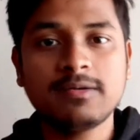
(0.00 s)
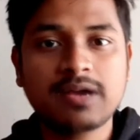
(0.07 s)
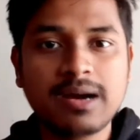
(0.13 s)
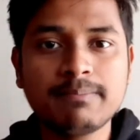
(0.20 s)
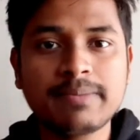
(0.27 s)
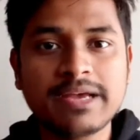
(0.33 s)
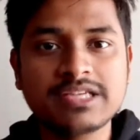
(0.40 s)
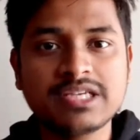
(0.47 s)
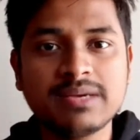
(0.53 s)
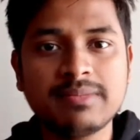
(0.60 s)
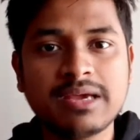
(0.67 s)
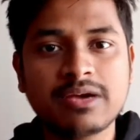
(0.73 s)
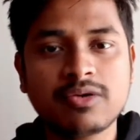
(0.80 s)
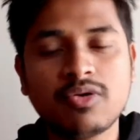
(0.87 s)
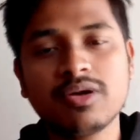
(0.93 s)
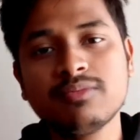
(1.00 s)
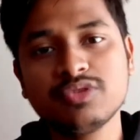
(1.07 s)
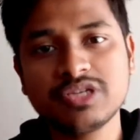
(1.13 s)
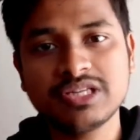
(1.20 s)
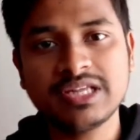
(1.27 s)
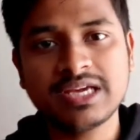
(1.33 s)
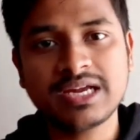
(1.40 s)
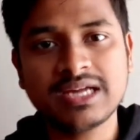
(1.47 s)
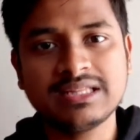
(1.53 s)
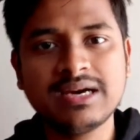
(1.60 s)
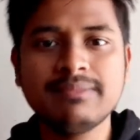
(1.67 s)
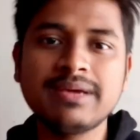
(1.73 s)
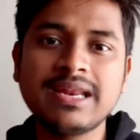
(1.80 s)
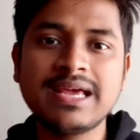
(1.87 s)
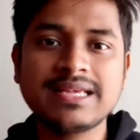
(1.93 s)
कम पैसे में कौन मुझे दे रहा था
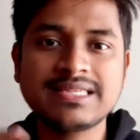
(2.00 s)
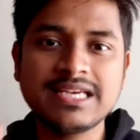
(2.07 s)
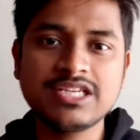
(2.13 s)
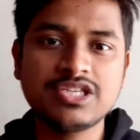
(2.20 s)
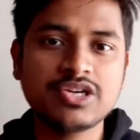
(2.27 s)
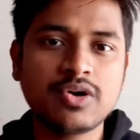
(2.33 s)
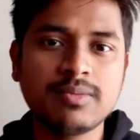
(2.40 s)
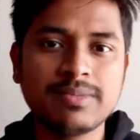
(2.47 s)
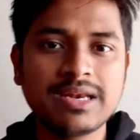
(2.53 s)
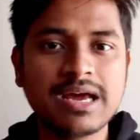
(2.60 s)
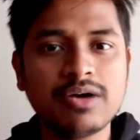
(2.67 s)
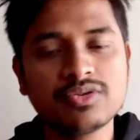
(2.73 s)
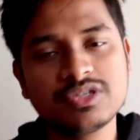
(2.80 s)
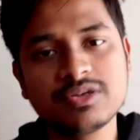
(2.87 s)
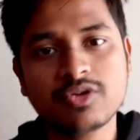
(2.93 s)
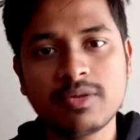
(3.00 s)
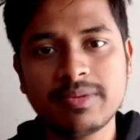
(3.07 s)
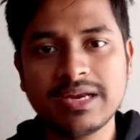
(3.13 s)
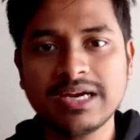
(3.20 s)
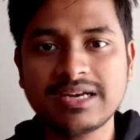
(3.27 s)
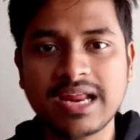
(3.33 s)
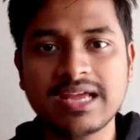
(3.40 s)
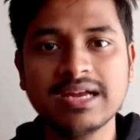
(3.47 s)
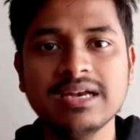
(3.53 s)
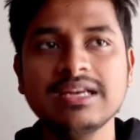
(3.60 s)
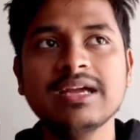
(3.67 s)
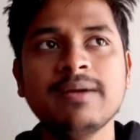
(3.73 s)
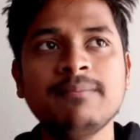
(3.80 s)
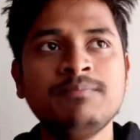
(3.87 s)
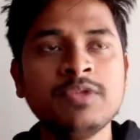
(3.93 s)
मैंने ऐसे ही जो मिला उसी को मैंने ट्राई कर
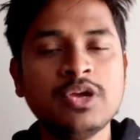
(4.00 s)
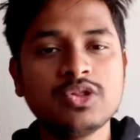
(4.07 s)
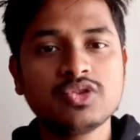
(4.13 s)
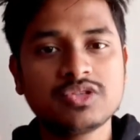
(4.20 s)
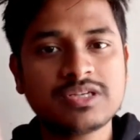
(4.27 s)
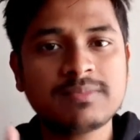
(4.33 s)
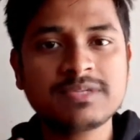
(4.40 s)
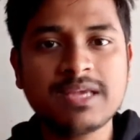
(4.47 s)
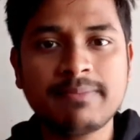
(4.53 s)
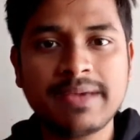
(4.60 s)
लिया तो सबसे